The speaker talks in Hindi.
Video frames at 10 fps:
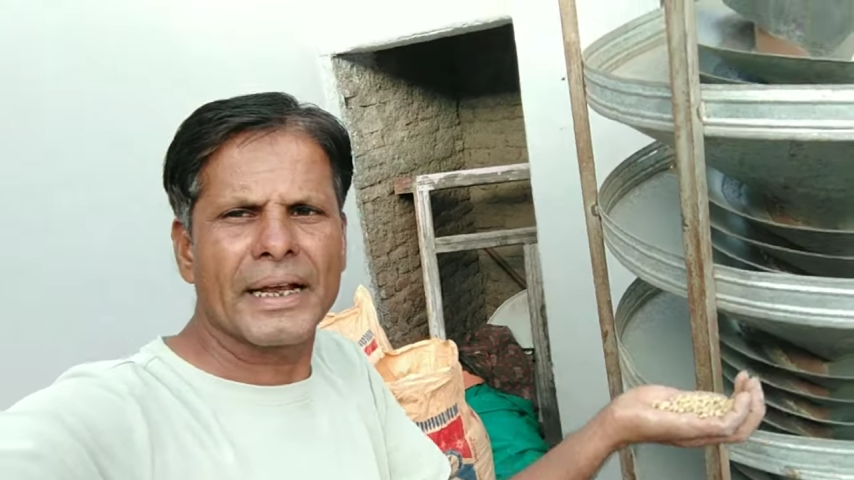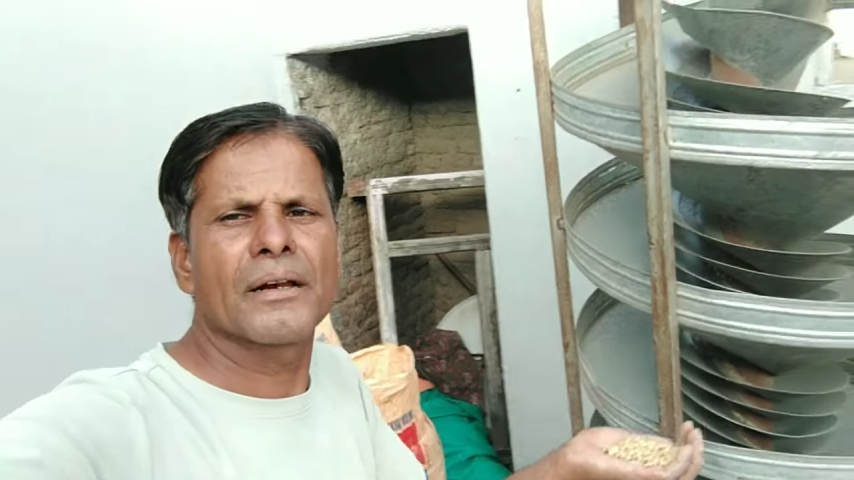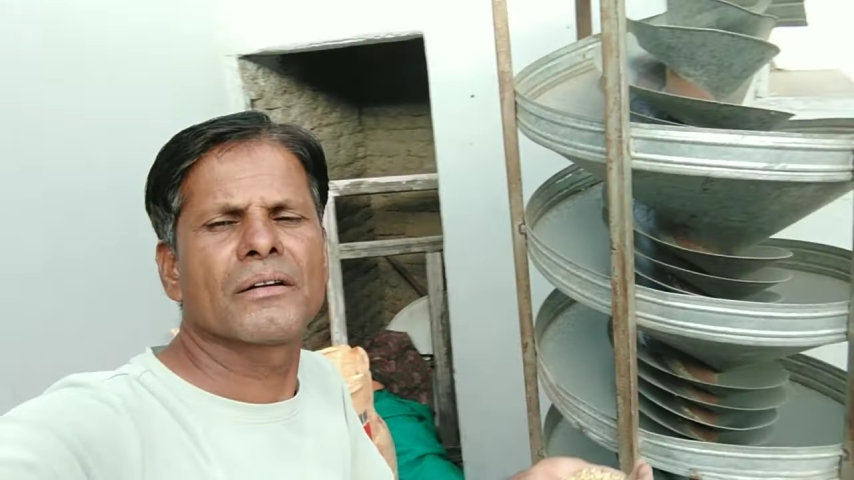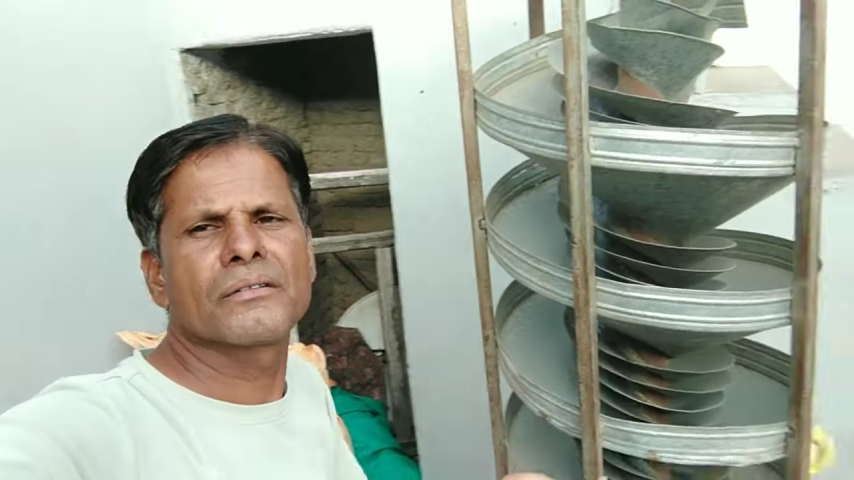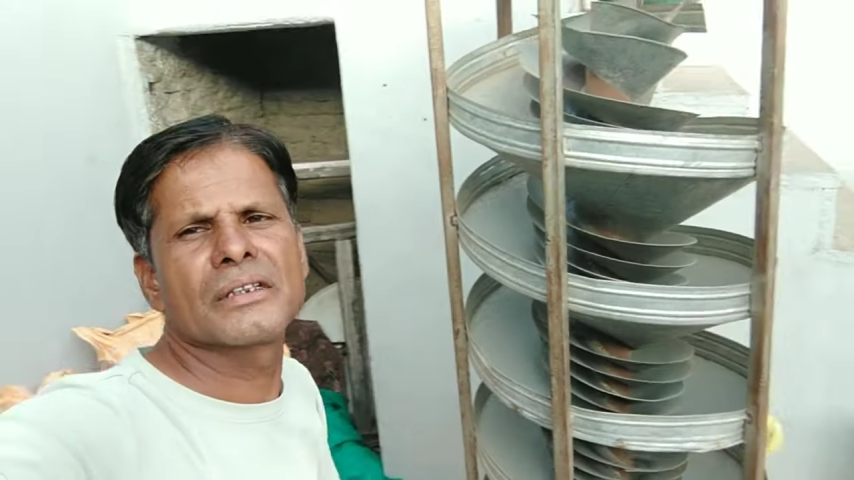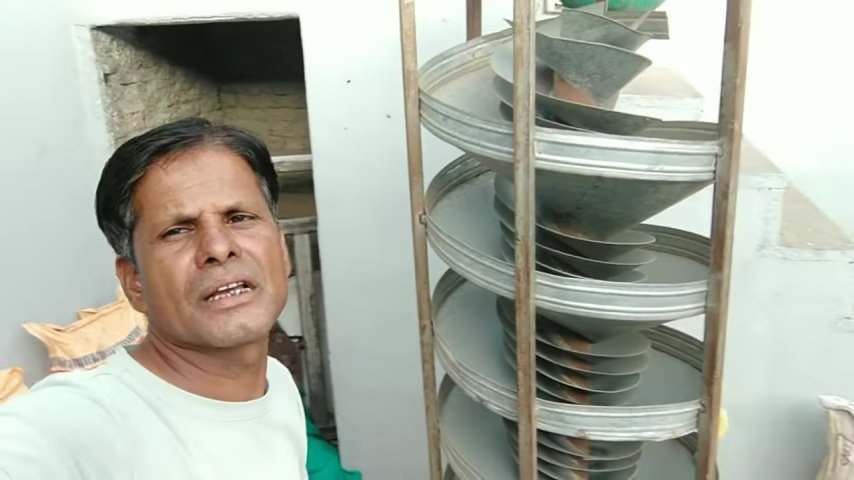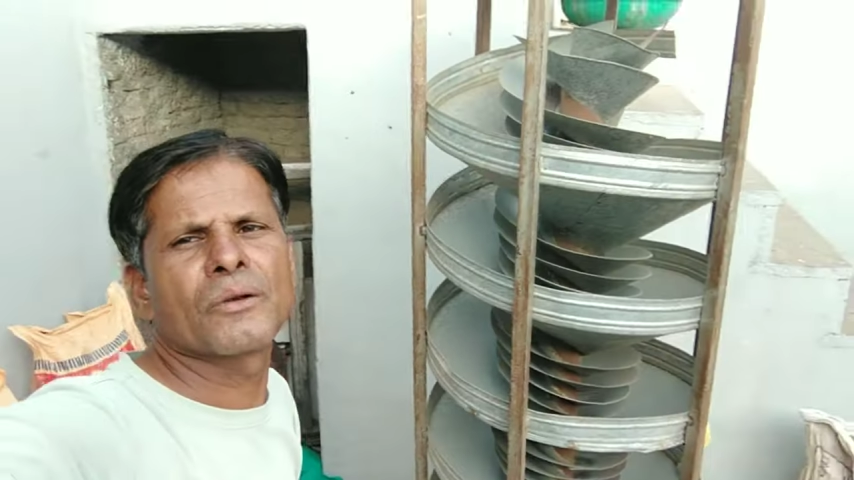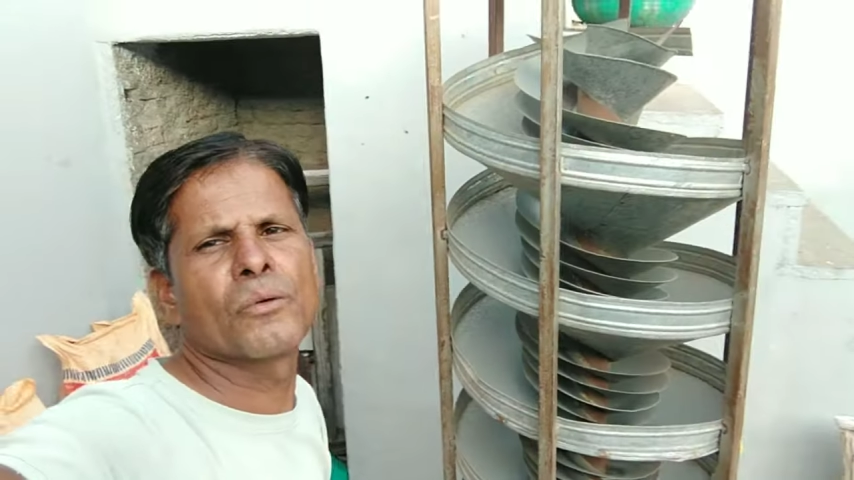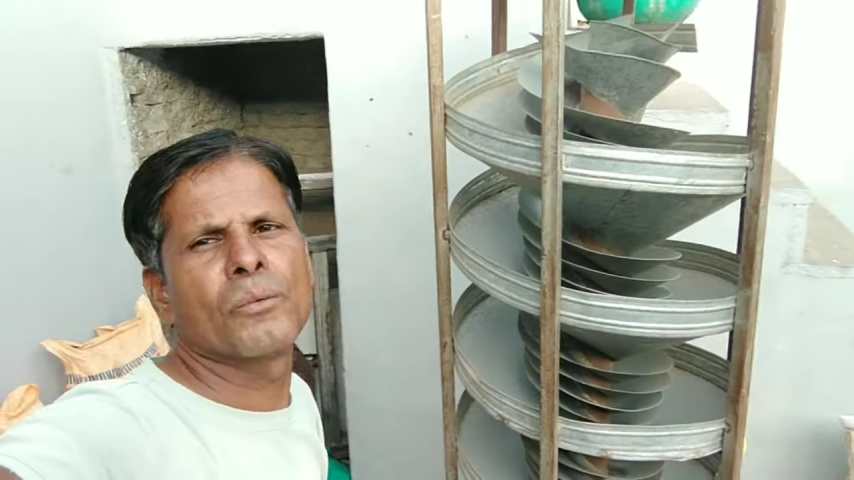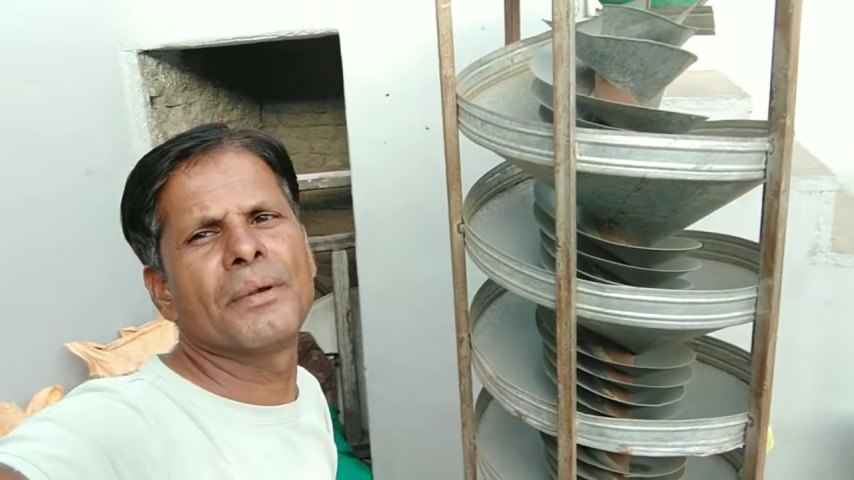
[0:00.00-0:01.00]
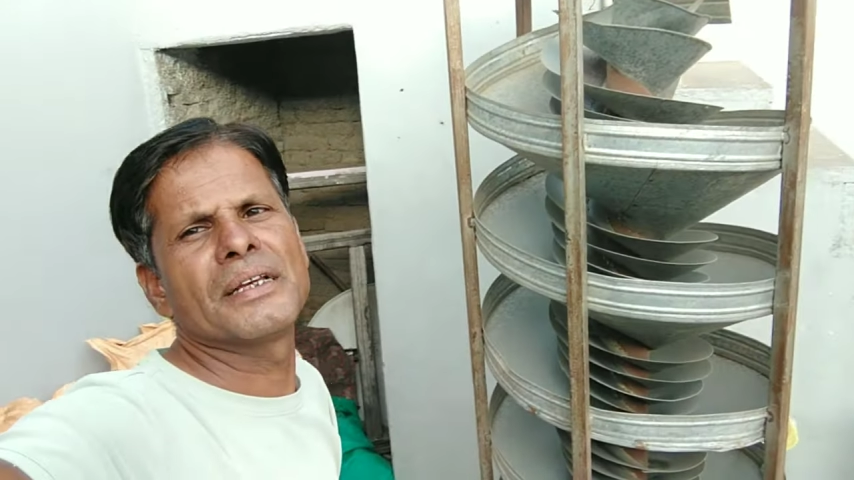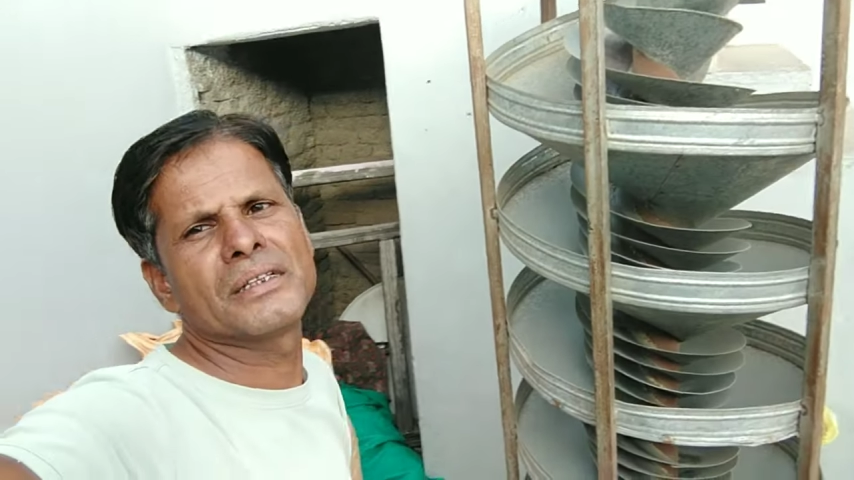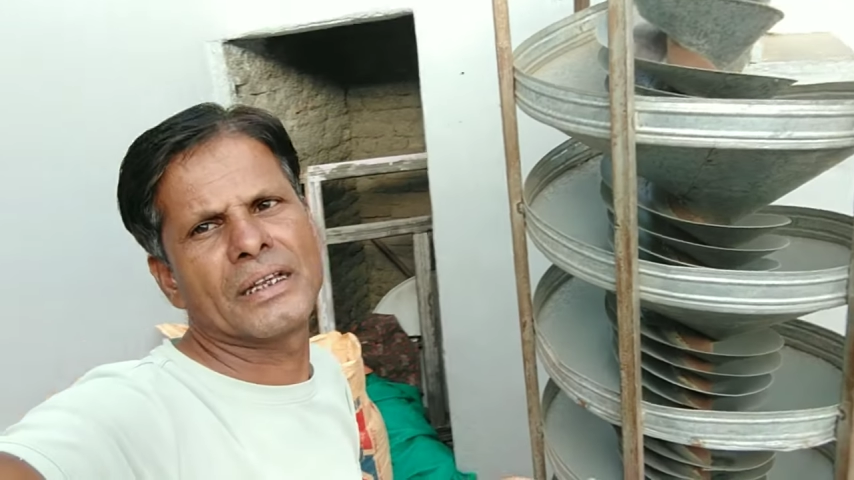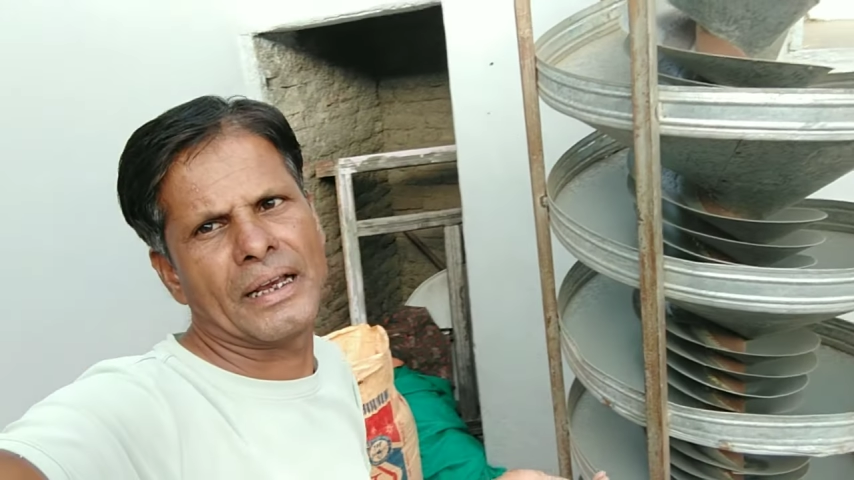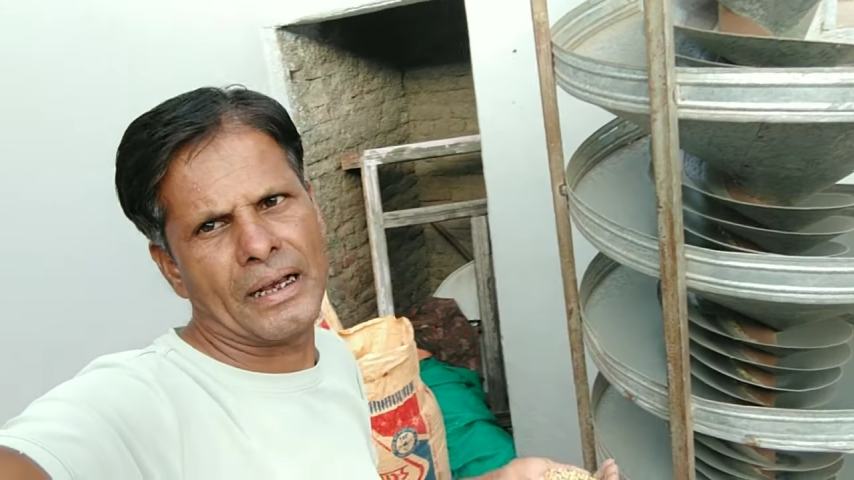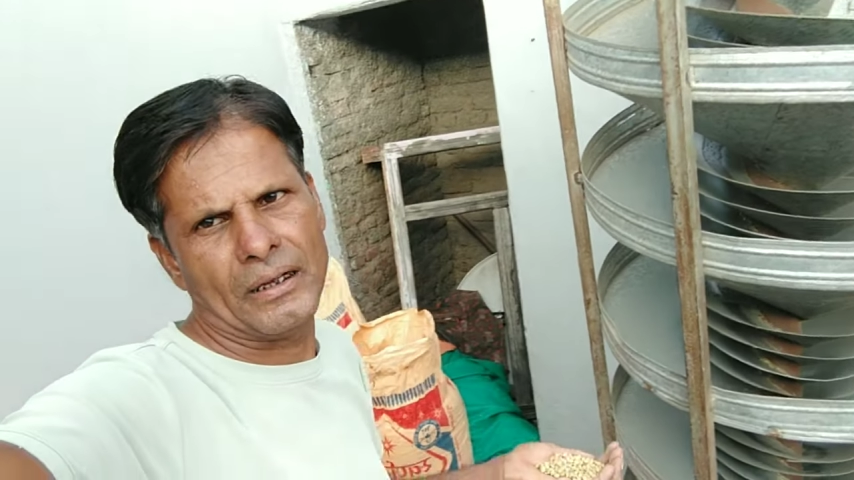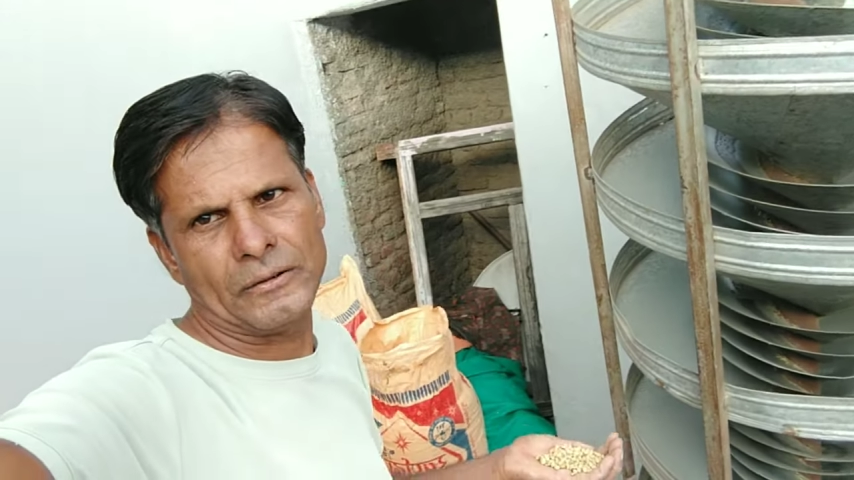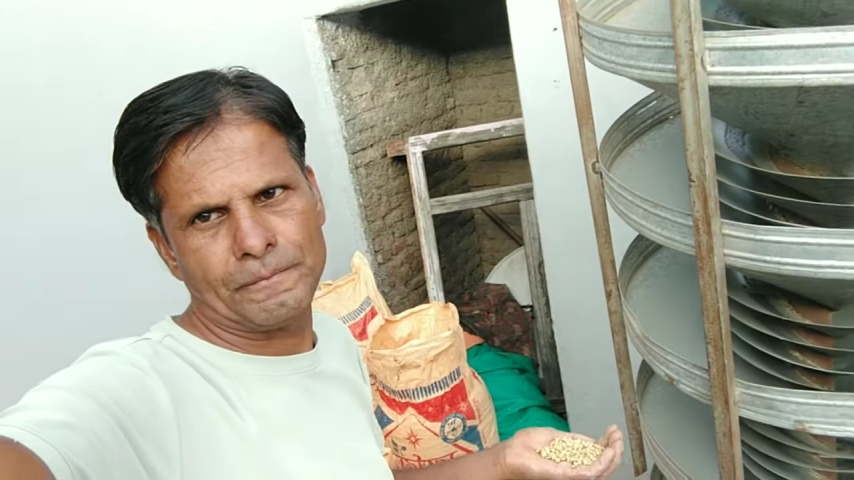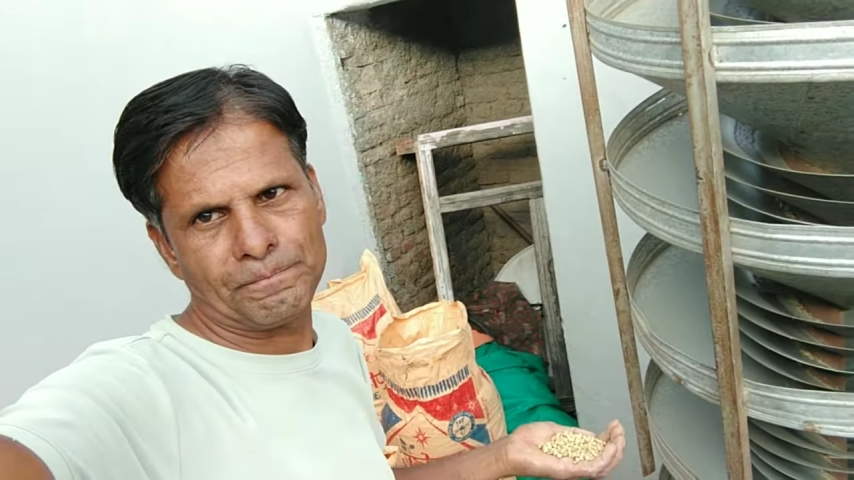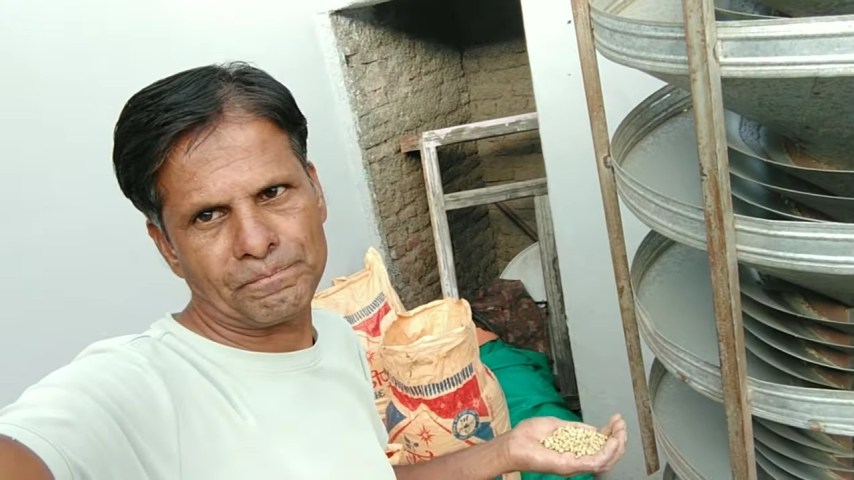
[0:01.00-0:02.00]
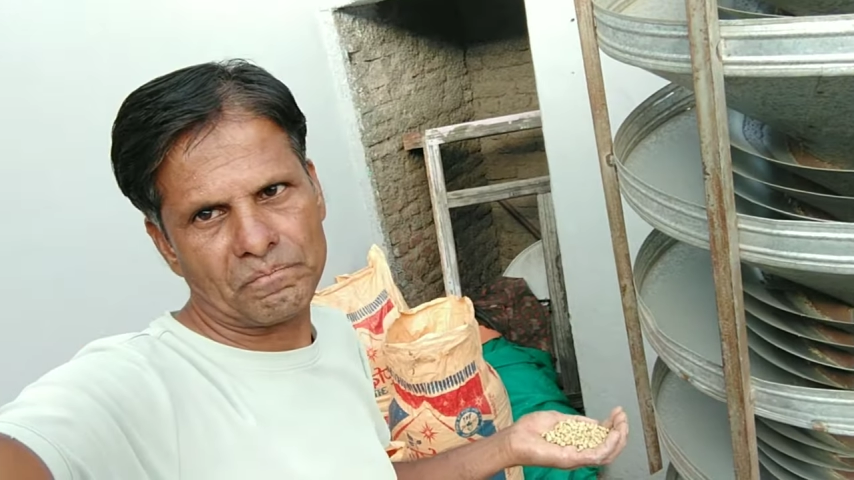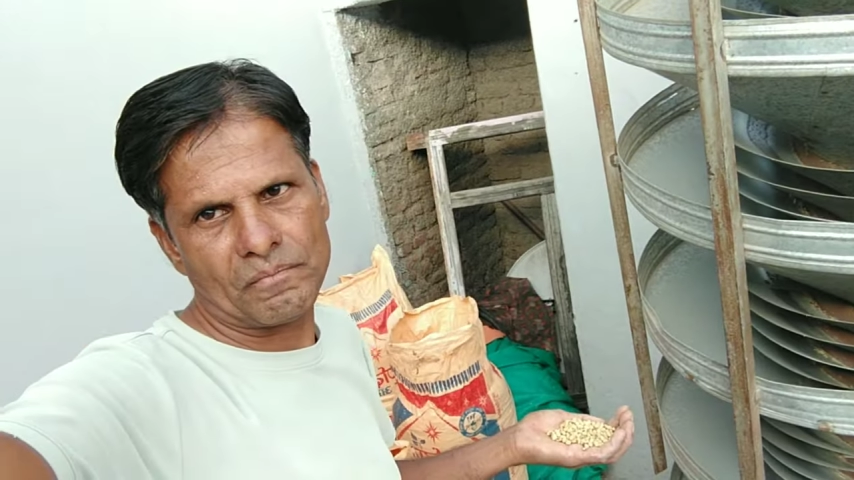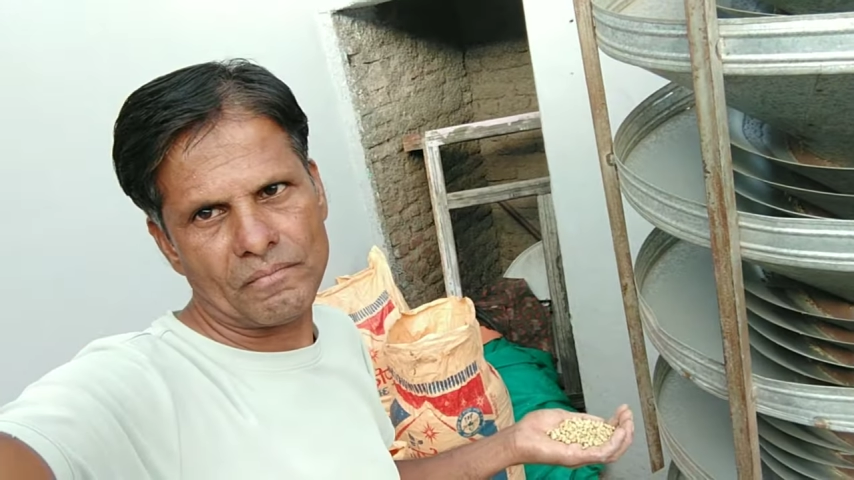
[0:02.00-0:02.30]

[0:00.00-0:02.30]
किसानों को बेच दिया है